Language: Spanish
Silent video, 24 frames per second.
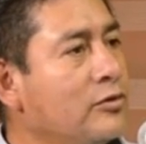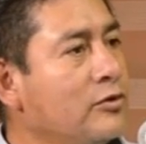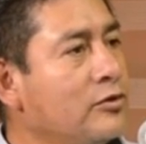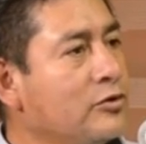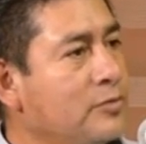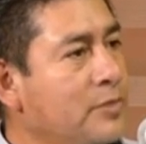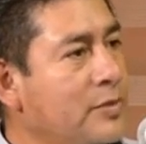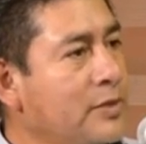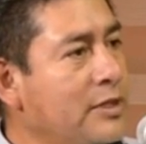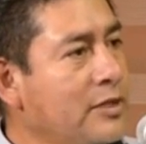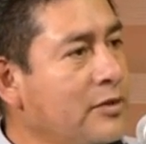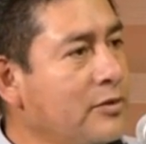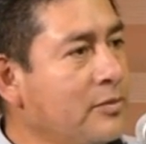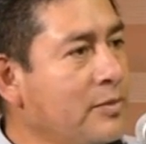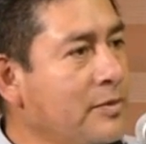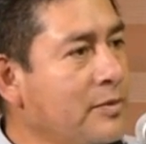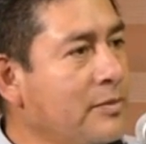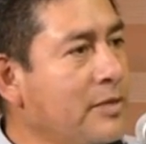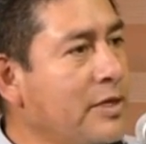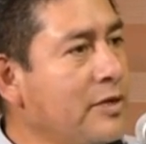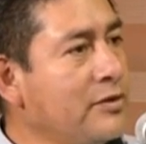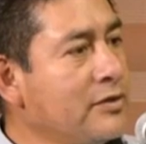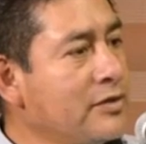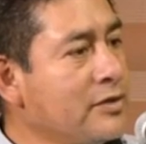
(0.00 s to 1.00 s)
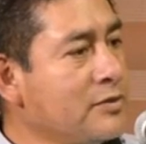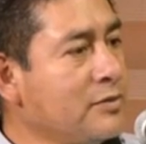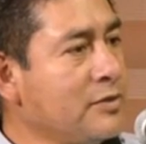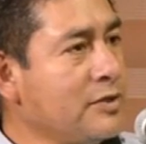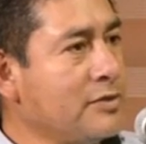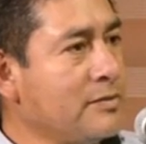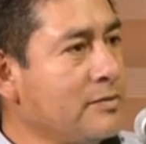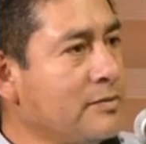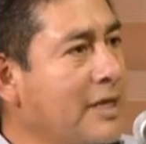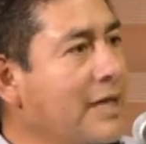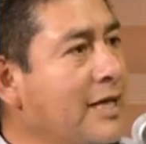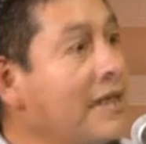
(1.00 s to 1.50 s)
Un, hospedero primario y
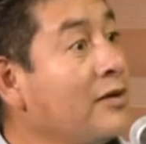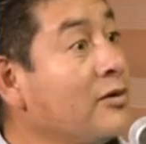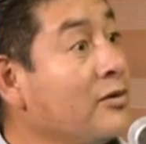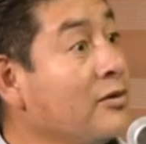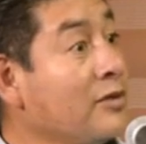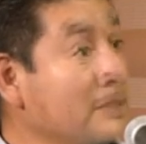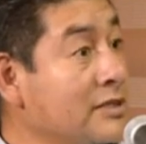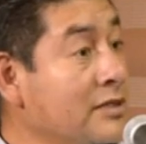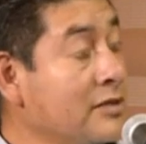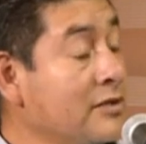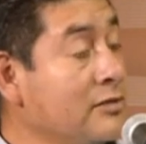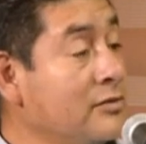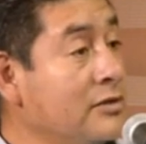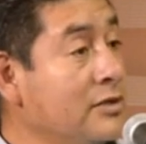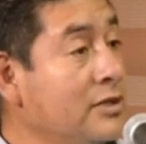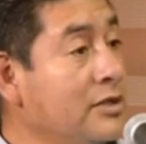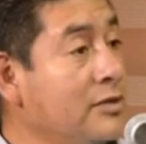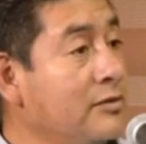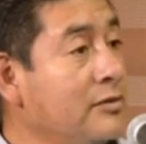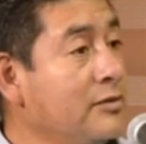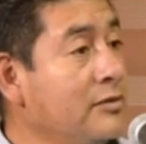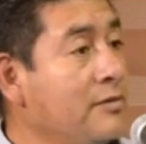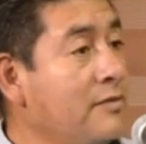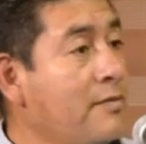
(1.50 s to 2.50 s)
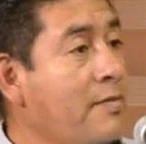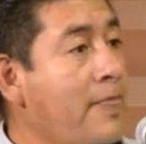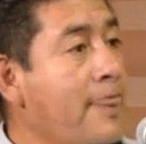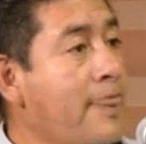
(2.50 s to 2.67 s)
después baja lo que es el cultivo.